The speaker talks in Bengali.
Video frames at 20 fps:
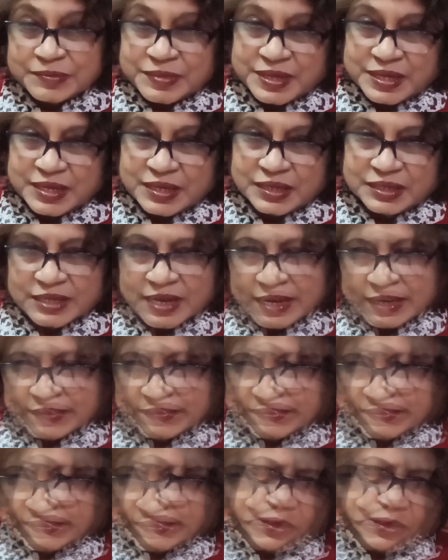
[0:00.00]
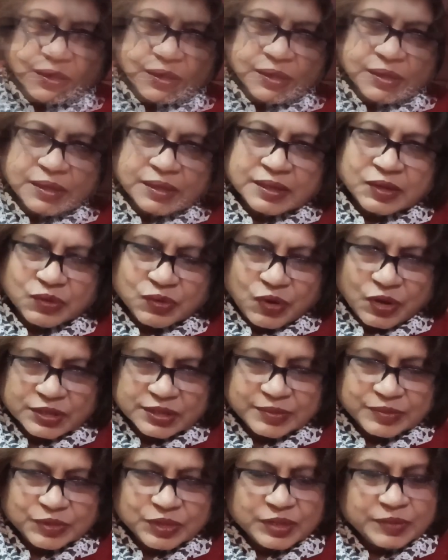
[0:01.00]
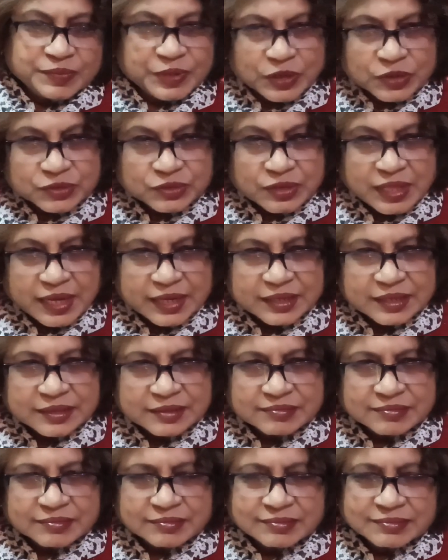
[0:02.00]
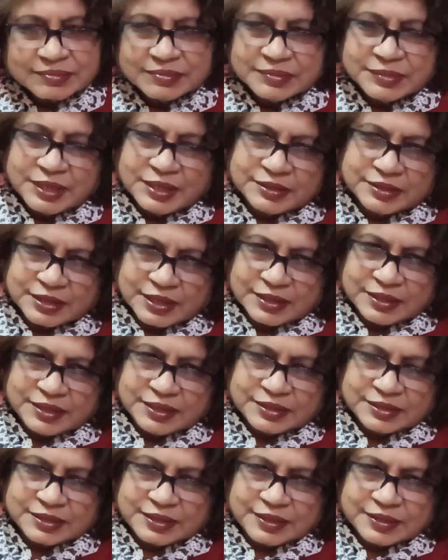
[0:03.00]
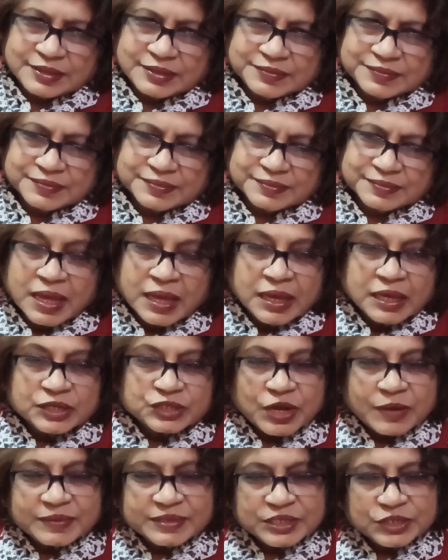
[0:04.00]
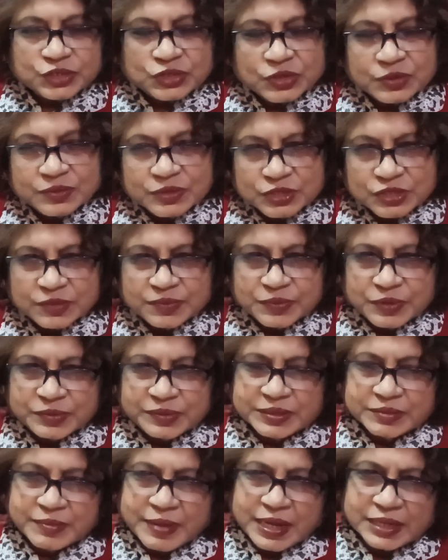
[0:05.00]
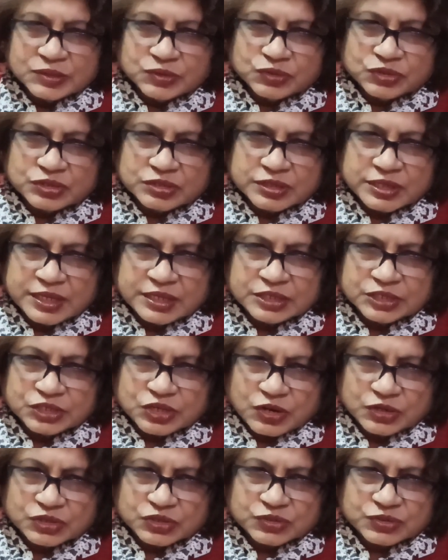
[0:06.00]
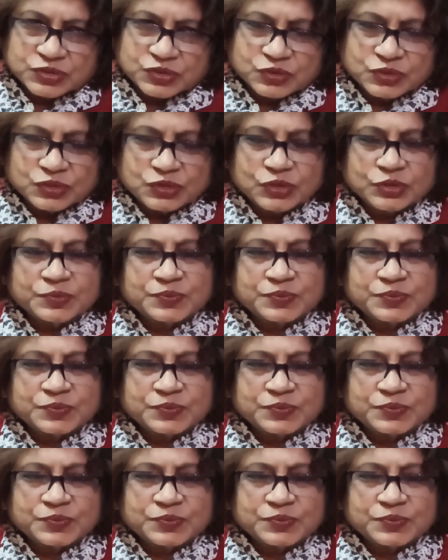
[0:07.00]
বেশ আরাম কেউ কথা বললে বিরক্ত লাগে ইত্যাদি ইত্যাদি সমাজের সমস্ত প্রবীণ মানুষদের সশ্রদ্ধ